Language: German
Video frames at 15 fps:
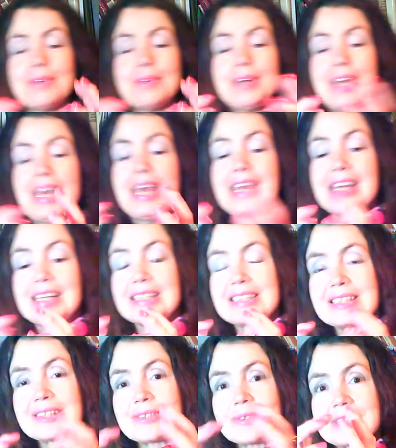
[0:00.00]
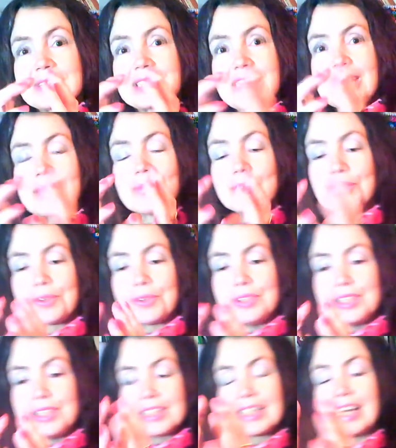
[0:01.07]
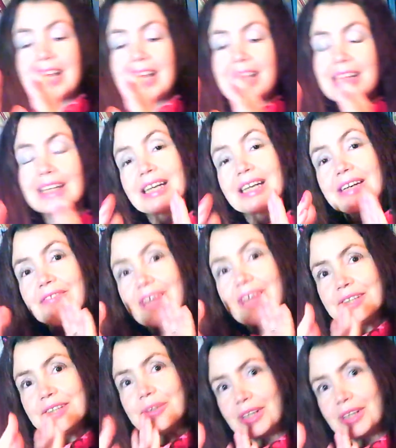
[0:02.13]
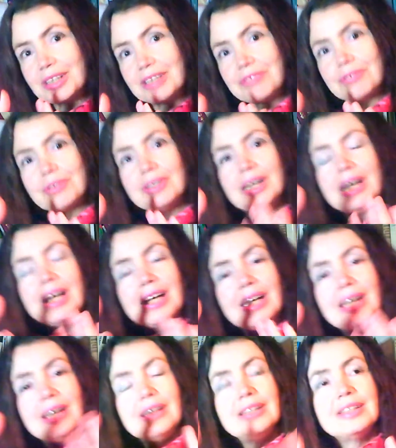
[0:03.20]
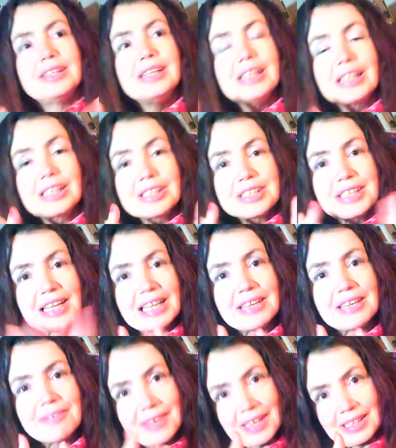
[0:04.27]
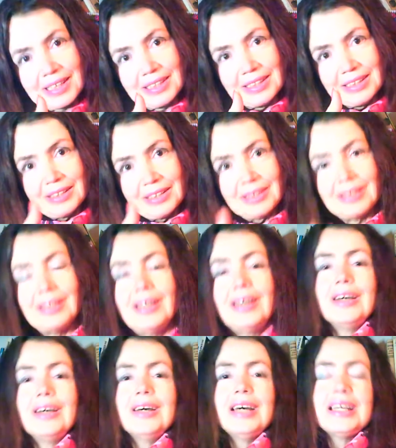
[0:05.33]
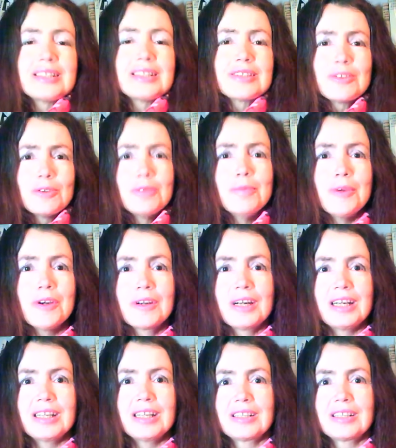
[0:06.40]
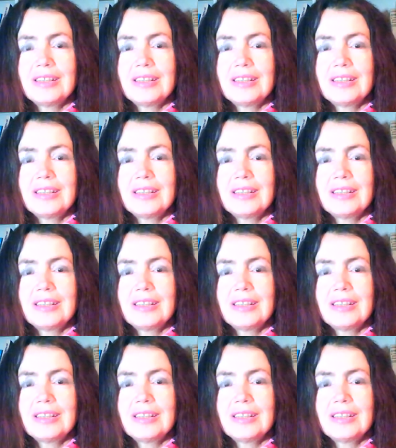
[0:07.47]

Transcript: enge System und in diese engen Erwartungen, die von dir gestellt werden. Es ist unmöglich.